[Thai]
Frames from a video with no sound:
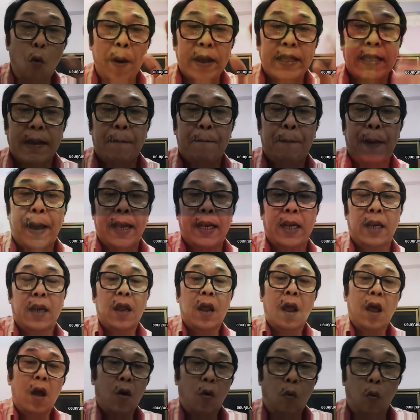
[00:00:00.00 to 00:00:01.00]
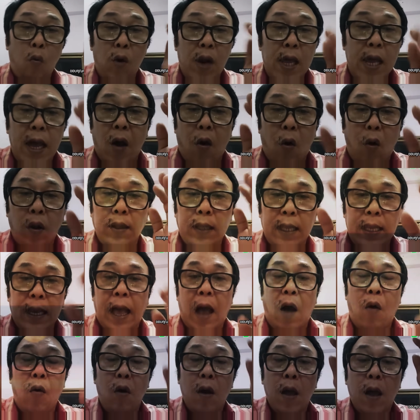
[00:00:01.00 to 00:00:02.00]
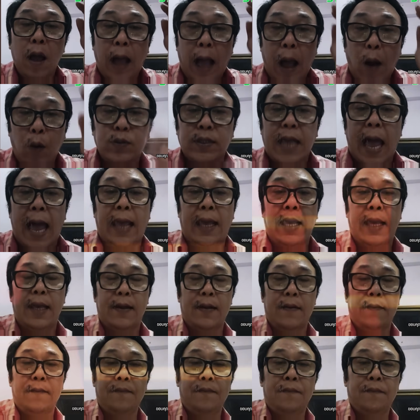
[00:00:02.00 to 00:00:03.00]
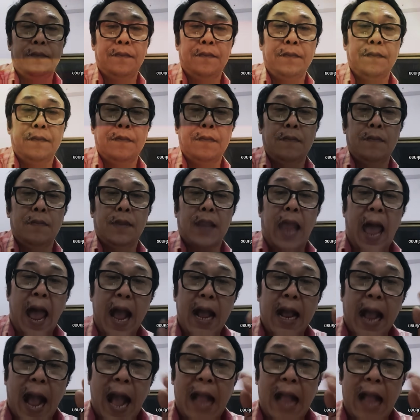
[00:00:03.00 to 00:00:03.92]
ไม่จำเป็นเลือกคนที่เขาเข้าใจ ทาง